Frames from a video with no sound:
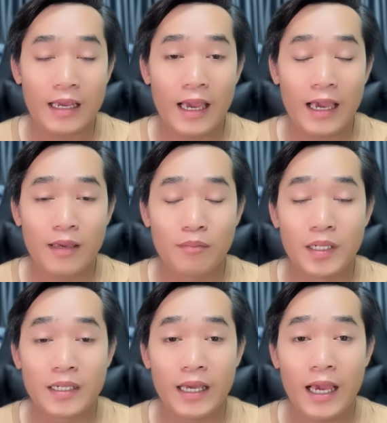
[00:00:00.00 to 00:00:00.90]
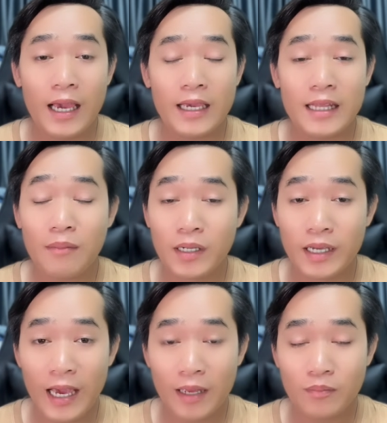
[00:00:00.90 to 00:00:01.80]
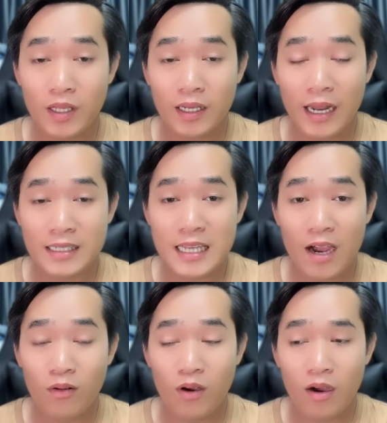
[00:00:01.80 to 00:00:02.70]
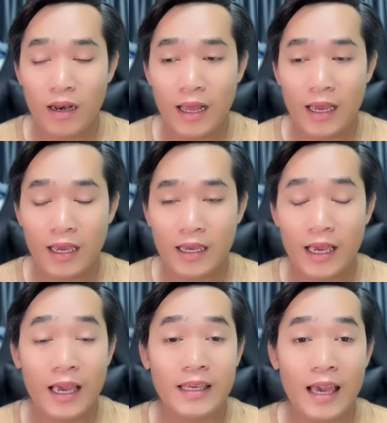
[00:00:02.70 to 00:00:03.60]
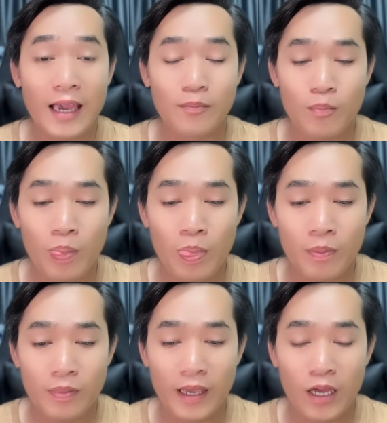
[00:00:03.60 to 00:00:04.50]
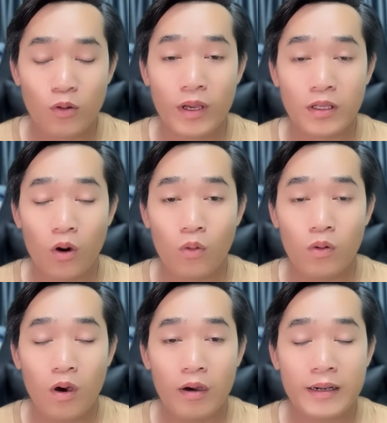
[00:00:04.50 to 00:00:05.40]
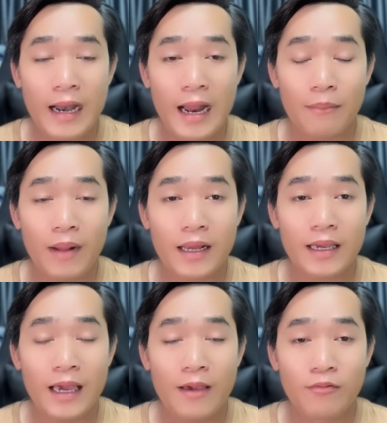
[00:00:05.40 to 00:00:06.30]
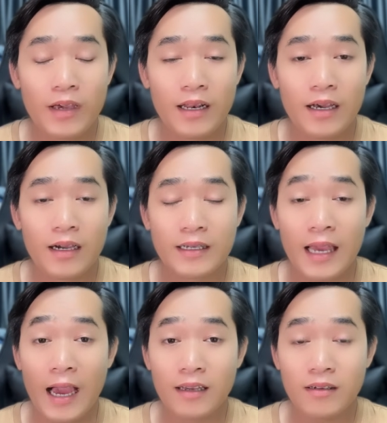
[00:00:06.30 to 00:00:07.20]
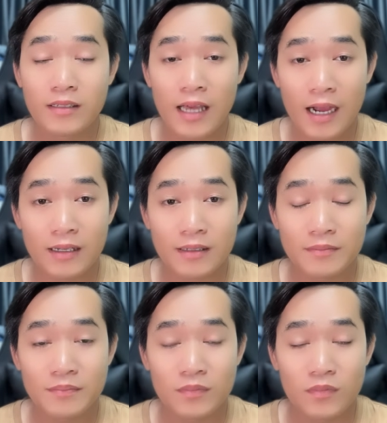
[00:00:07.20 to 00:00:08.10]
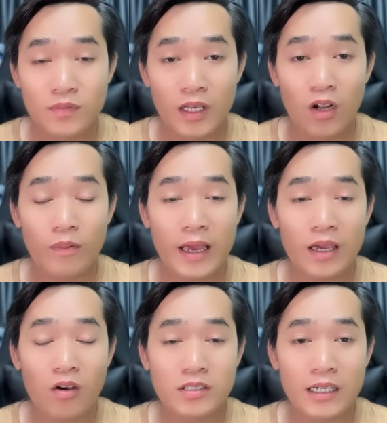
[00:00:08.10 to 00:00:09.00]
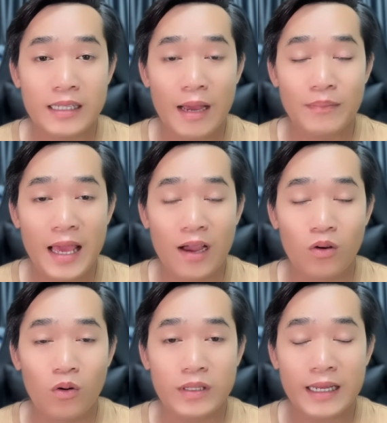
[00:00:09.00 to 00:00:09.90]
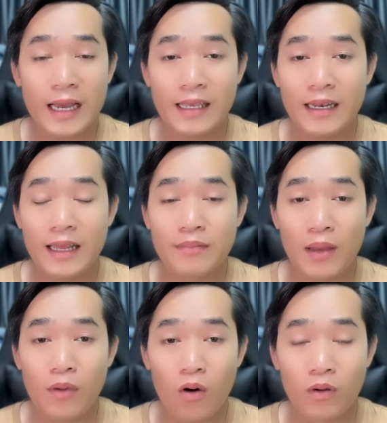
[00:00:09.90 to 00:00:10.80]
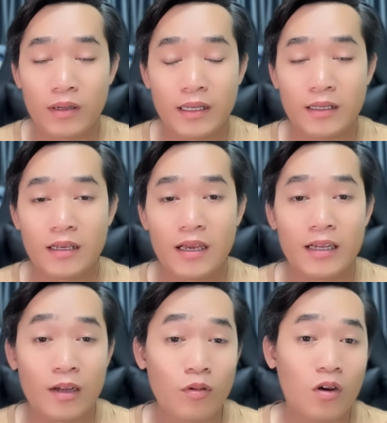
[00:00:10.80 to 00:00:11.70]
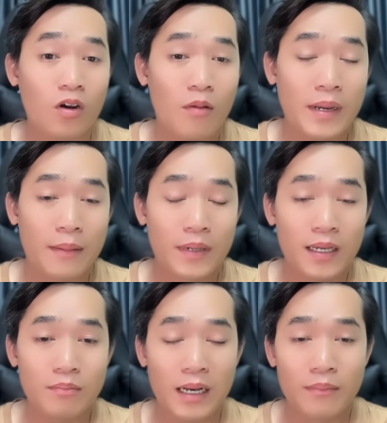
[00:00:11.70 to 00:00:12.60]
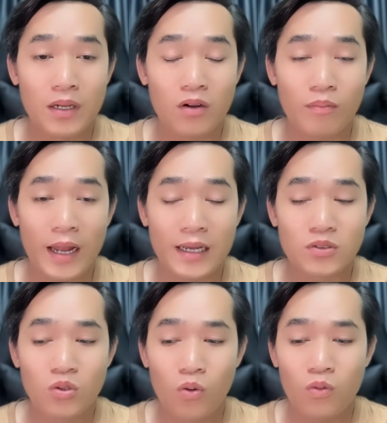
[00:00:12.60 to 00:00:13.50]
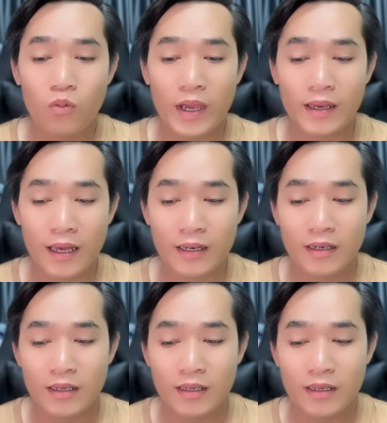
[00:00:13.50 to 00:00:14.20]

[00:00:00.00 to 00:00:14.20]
ngày 12 tháng 12 tức là sau đó là hai ngày thì anh Nguyên Vũ có ra mắt cái MV là hơn cả người thân thì lúc này có sự tham gia của tất cả những anh em tại mộ nữa thì trong đó có 15m 15m cũng đã xuống quay hình